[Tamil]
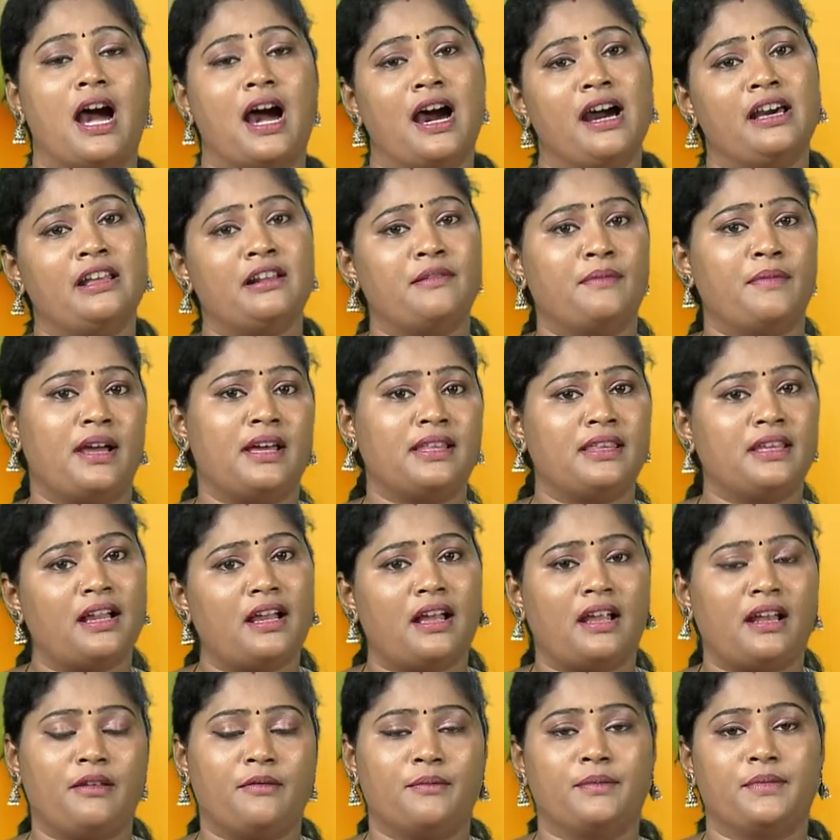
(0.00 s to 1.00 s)
ஆறு மாத
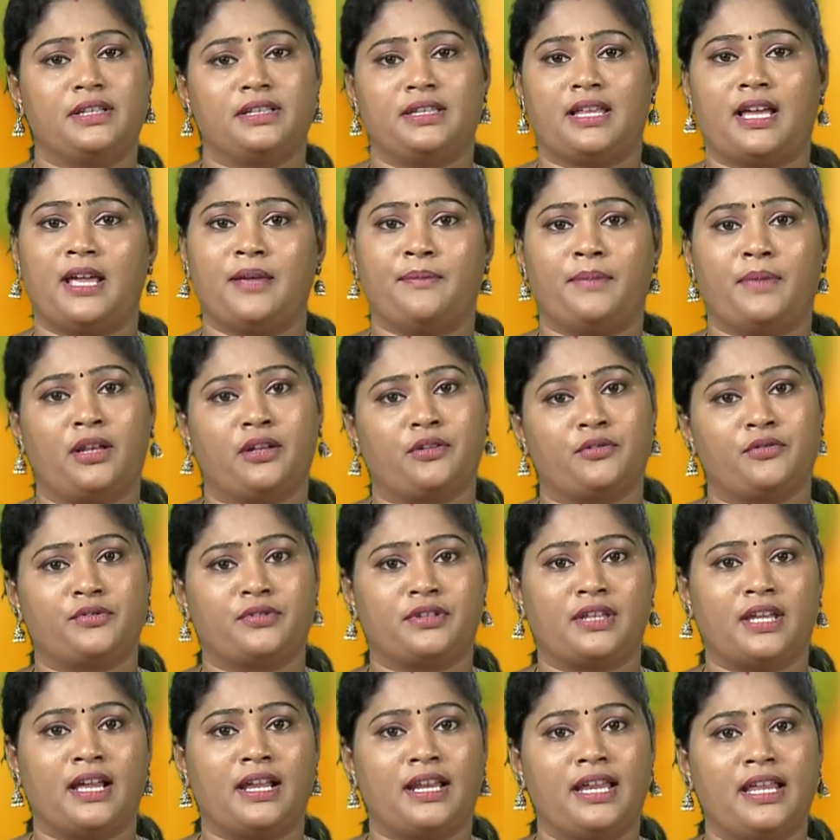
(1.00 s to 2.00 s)
காலம் தாய்ப்பால்
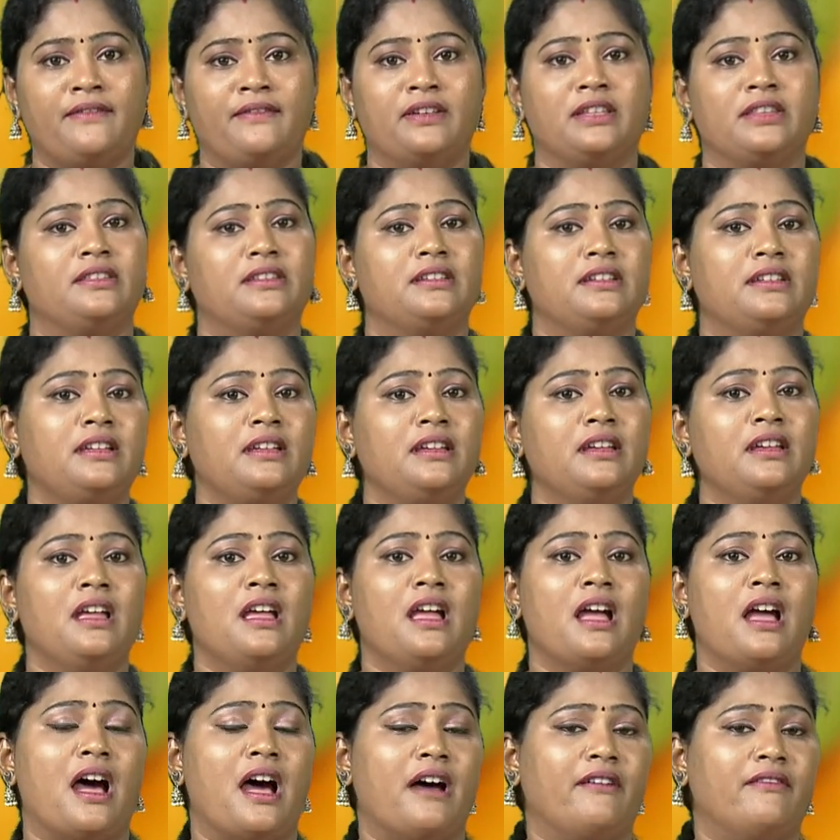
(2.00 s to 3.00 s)
கொடுத்தாலே வந்து
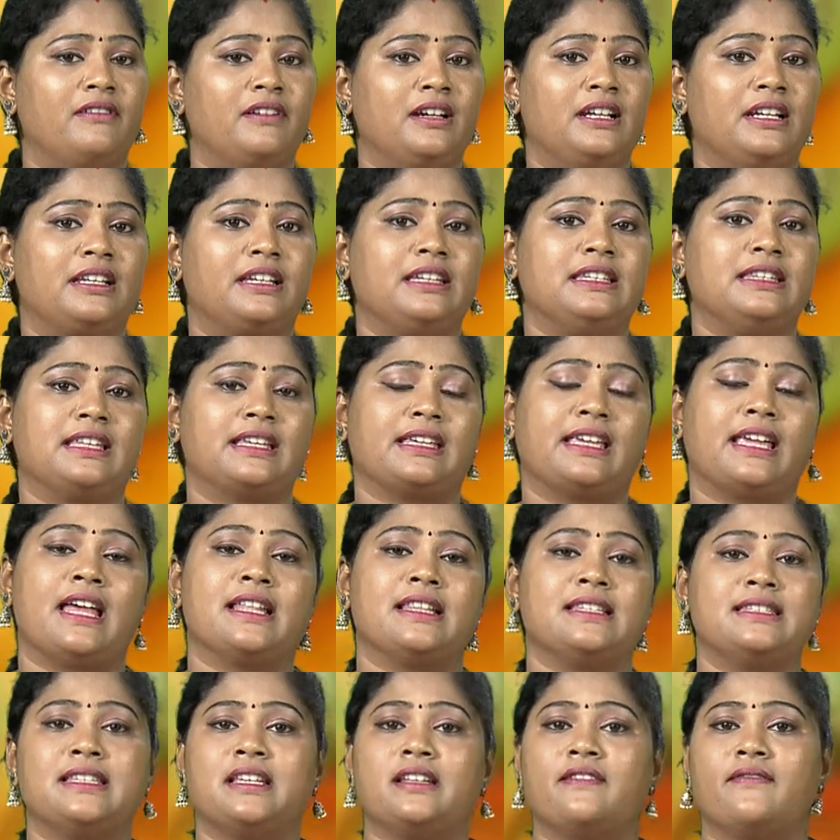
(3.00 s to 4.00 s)
அவங்களுக்கு இந்த
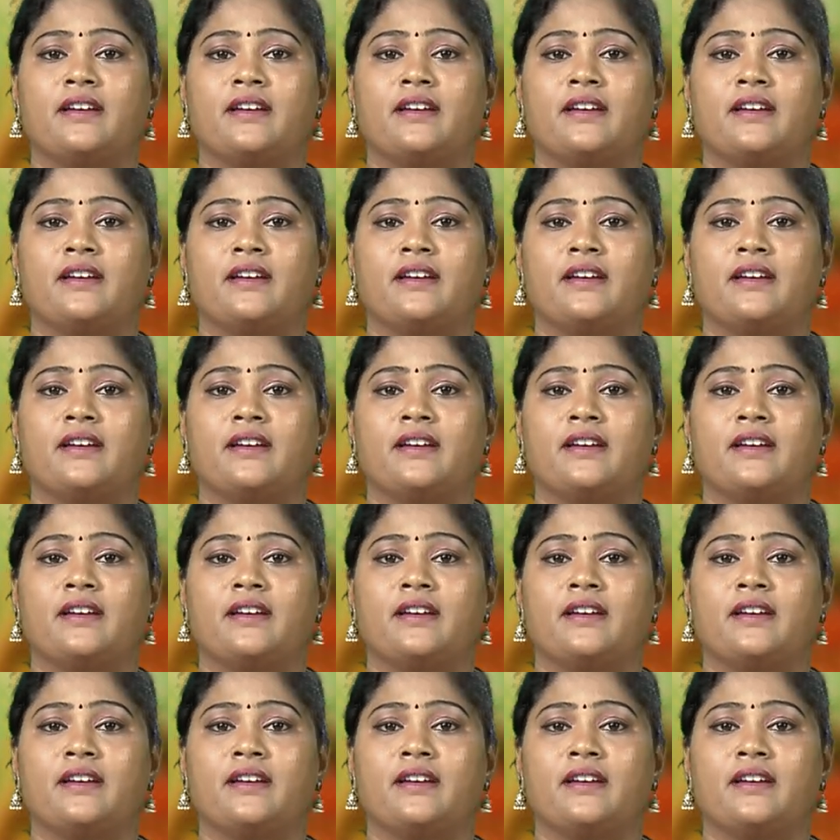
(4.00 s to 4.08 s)
கேன்சர்